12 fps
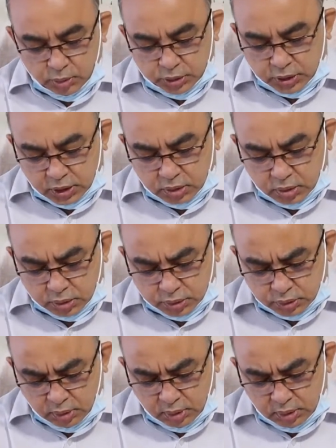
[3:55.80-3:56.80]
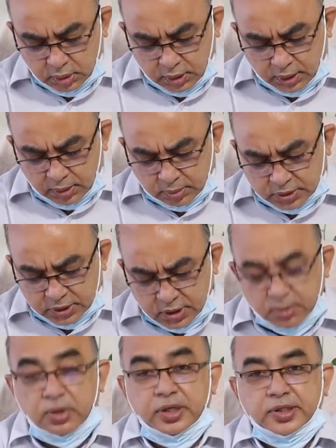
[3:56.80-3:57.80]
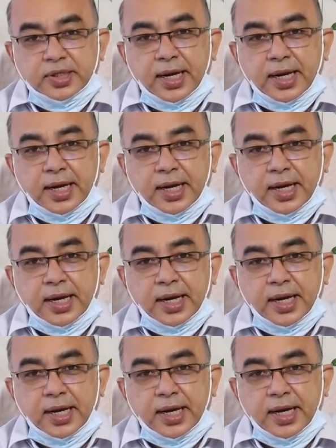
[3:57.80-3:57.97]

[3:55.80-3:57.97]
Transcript: অবসাদগ্রস্ত আমরা যেটা বলি